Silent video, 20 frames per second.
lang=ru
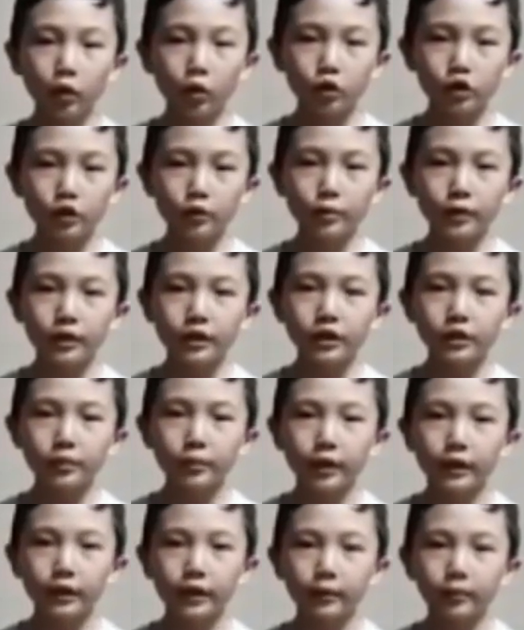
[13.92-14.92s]

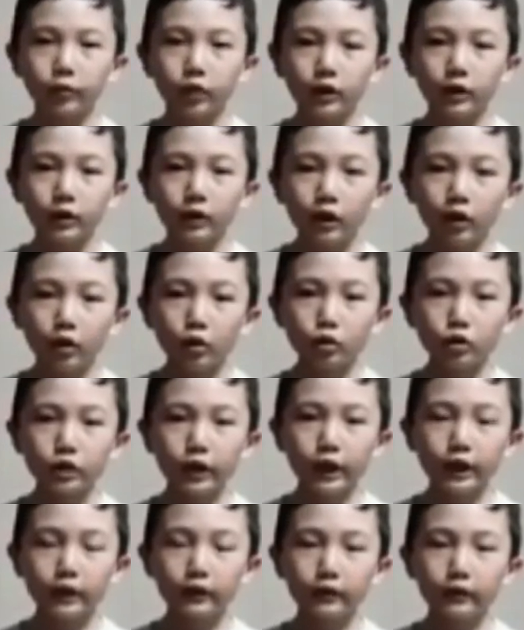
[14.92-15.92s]
Ограничительные меры во время
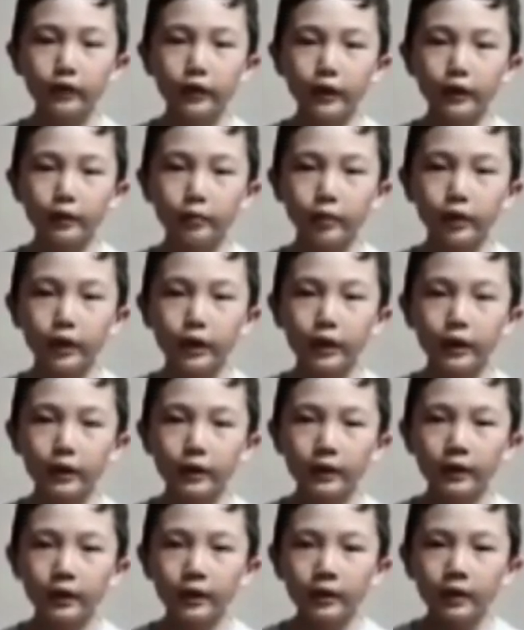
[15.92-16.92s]
пандемии – это не
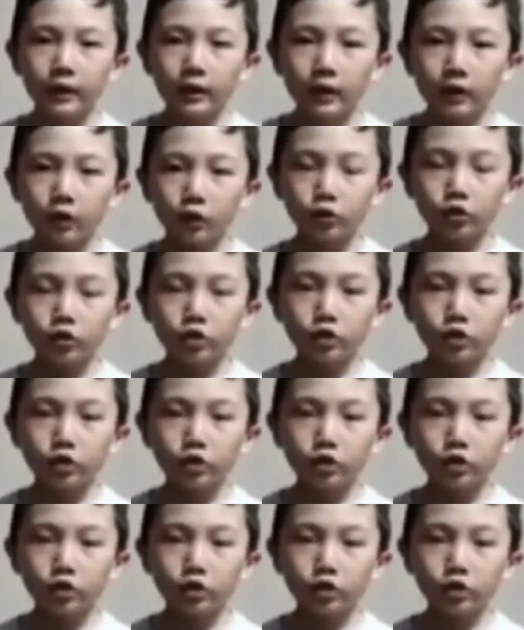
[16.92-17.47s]
повод унывать, а